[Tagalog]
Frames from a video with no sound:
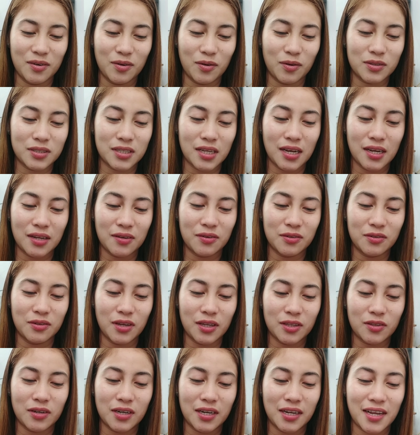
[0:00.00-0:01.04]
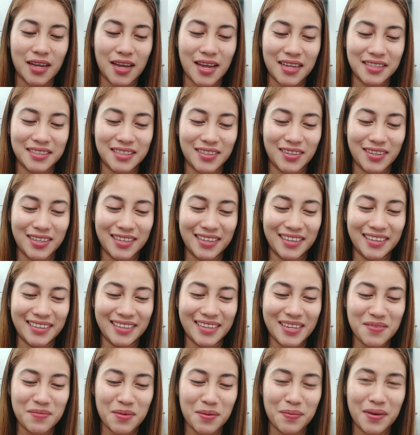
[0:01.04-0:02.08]
ano ko sa likod. Ito na guys. Ito na, ito
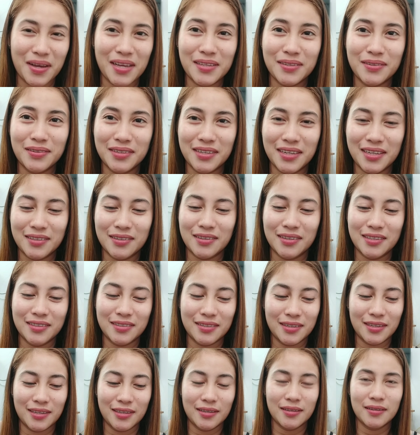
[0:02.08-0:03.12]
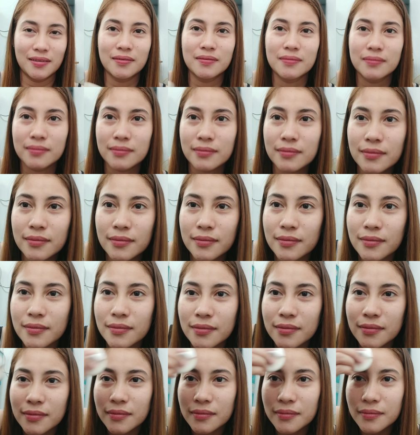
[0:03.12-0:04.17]
na, papahit ko na. Ito na, ito na. Hmm.
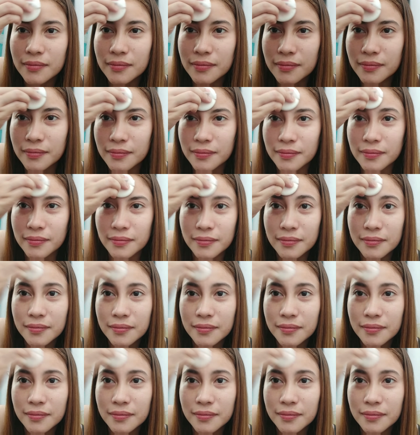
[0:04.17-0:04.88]
Oh.